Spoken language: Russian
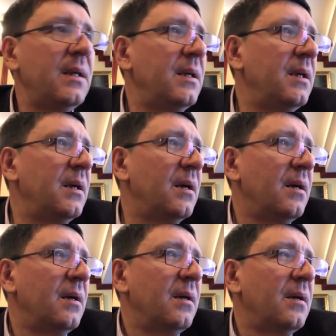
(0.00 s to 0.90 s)
И
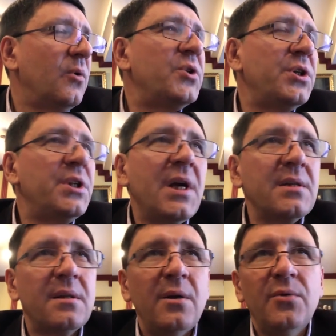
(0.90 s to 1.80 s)
очень
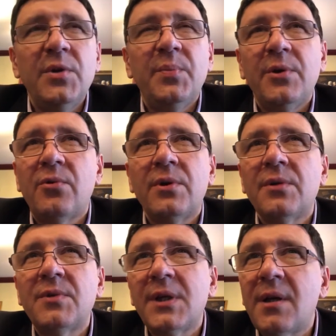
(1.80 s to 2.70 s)
часто люди
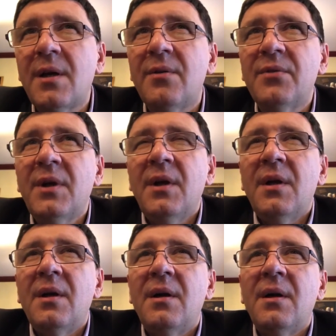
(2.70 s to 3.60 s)
приходят в церковь
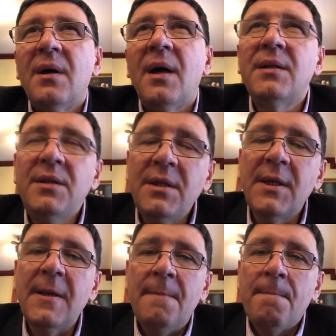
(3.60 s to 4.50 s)
а,
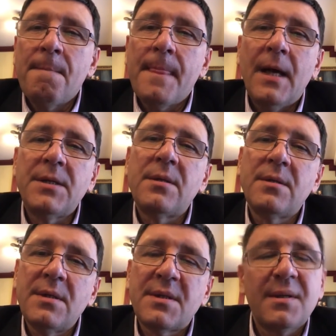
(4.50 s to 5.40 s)
одни, а
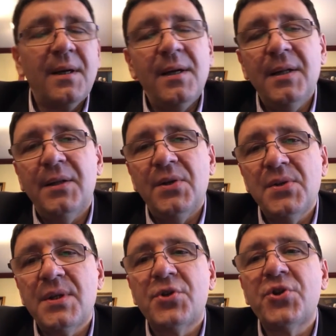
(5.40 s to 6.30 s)
через несколько лет
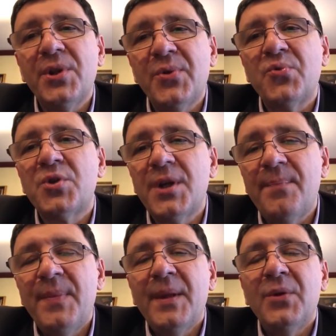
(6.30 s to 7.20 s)
они совершенно
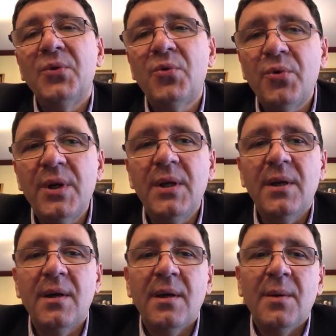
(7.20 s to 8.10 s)
уже
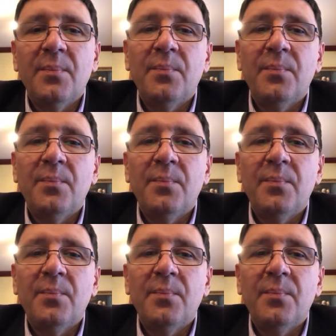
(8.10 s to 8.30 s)
другие.